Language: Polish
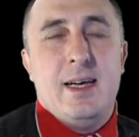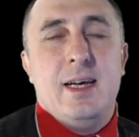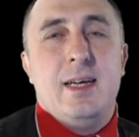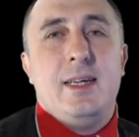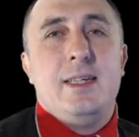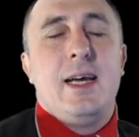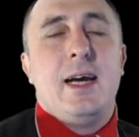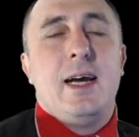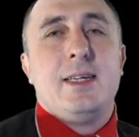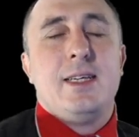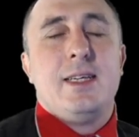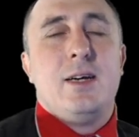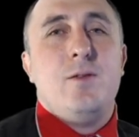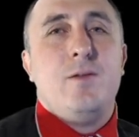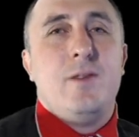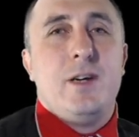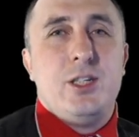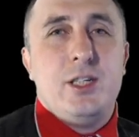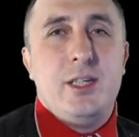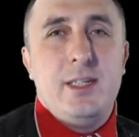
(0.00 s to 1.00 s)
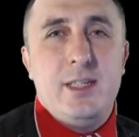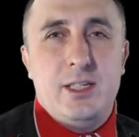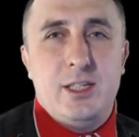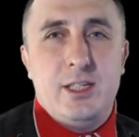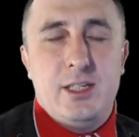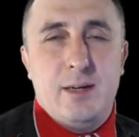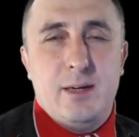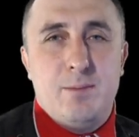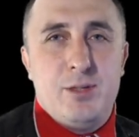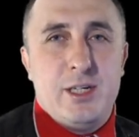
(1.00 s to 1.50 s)
Jak
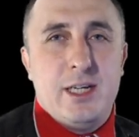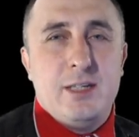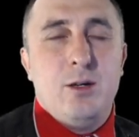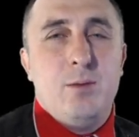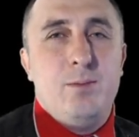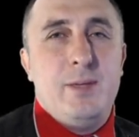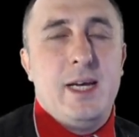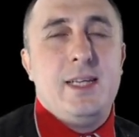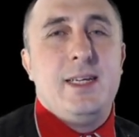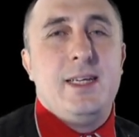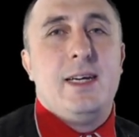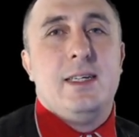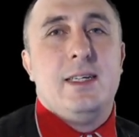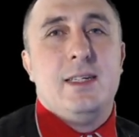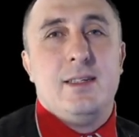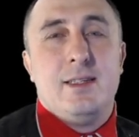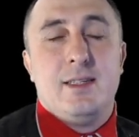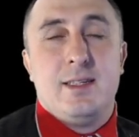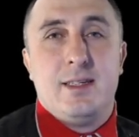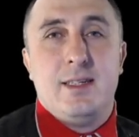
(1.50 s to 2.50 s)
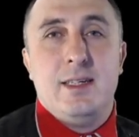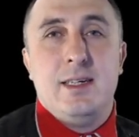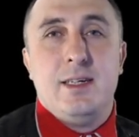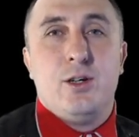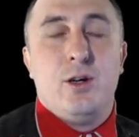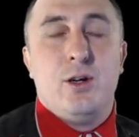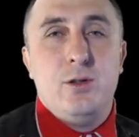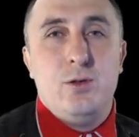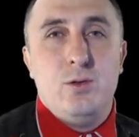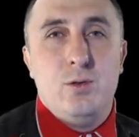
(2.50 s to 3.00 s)
zauważyliście, przerobienie z
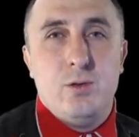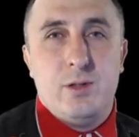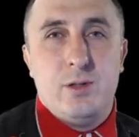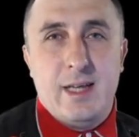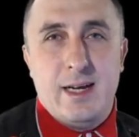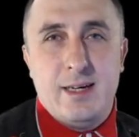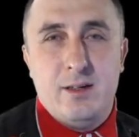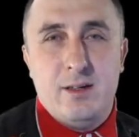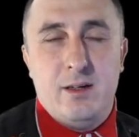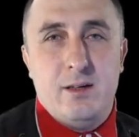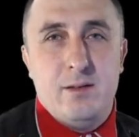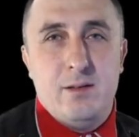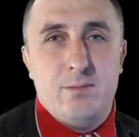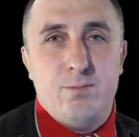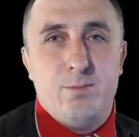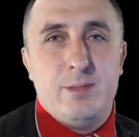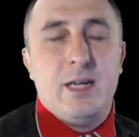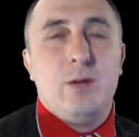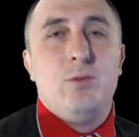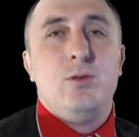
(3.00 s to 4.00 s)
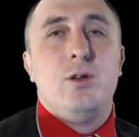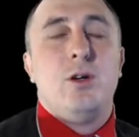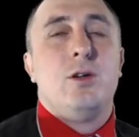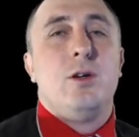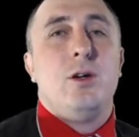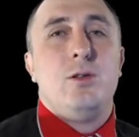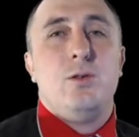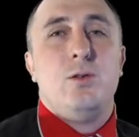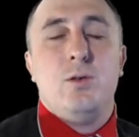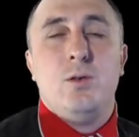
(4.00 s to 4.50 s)
kodu, tego
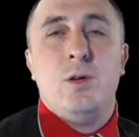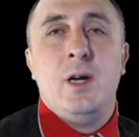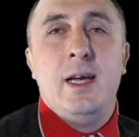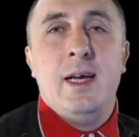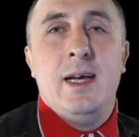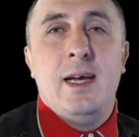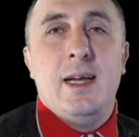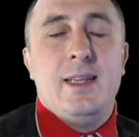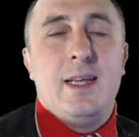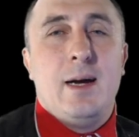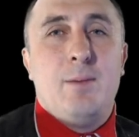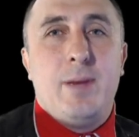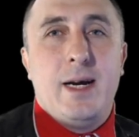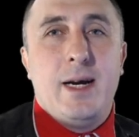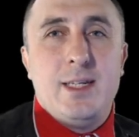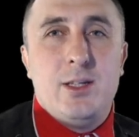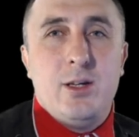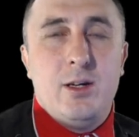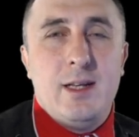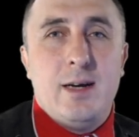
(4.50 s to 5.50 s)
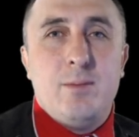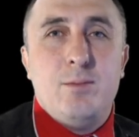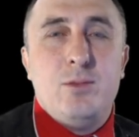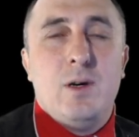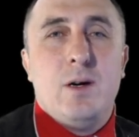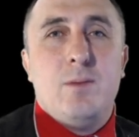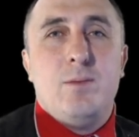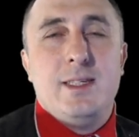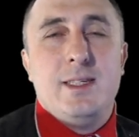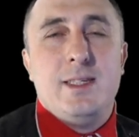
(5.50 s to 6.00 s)
pseudokodu na Pythona
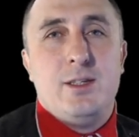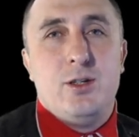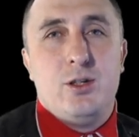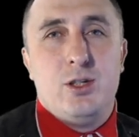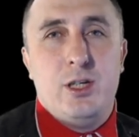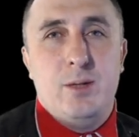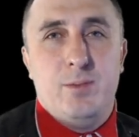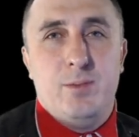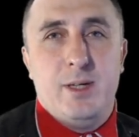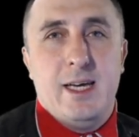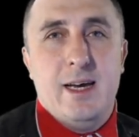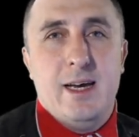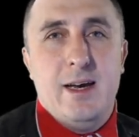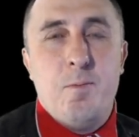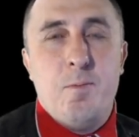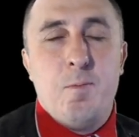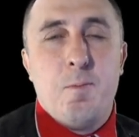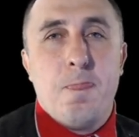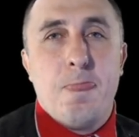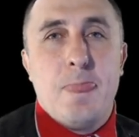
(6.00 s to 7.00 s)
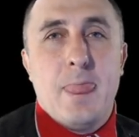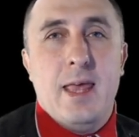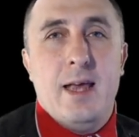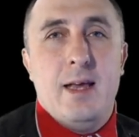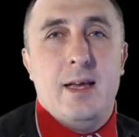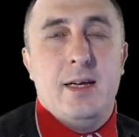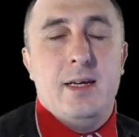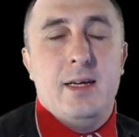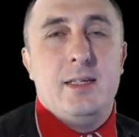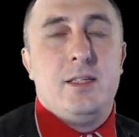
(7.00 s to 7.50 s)
było bardzo szybkie.
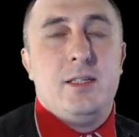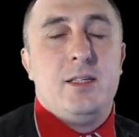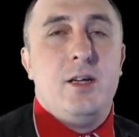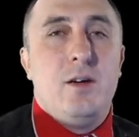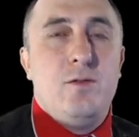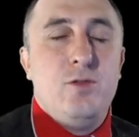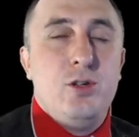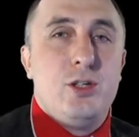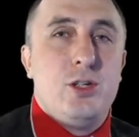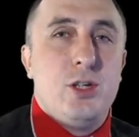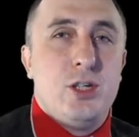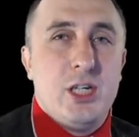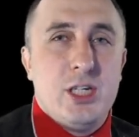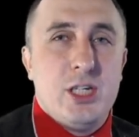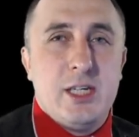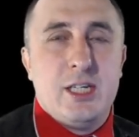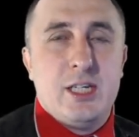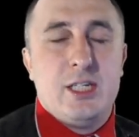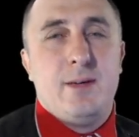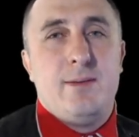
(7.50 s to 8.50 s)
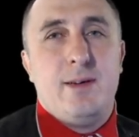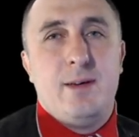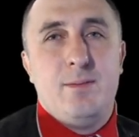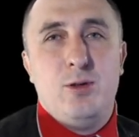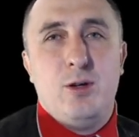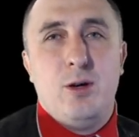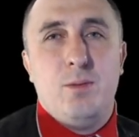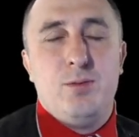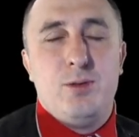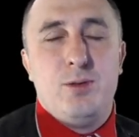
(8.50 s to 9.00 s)
E, znowuż troszeczkę trzeba
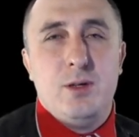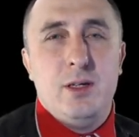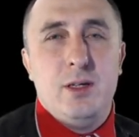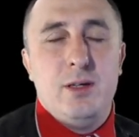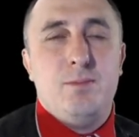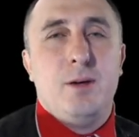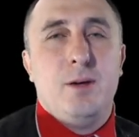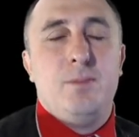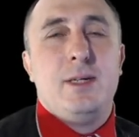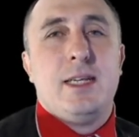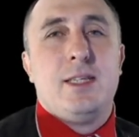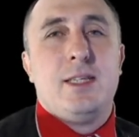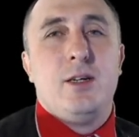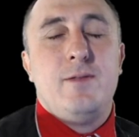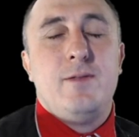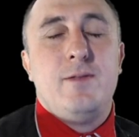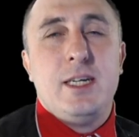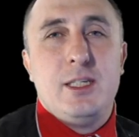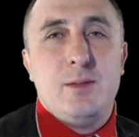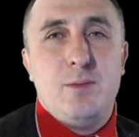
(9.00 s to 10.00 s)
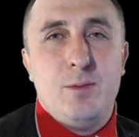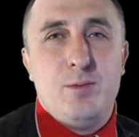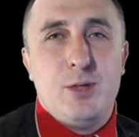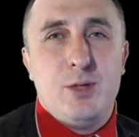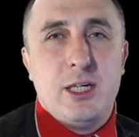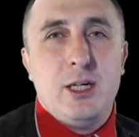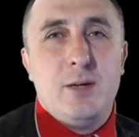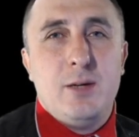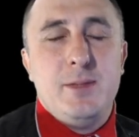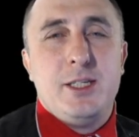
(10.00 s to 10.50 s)
było popracować, żeby
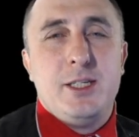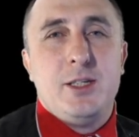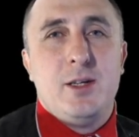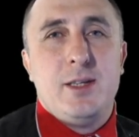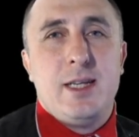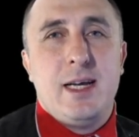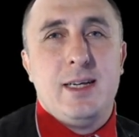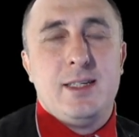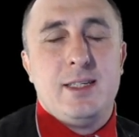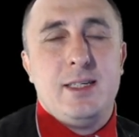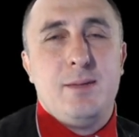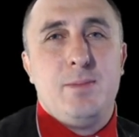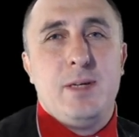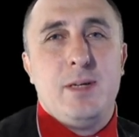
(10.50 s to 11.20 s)
przerobić to na C++.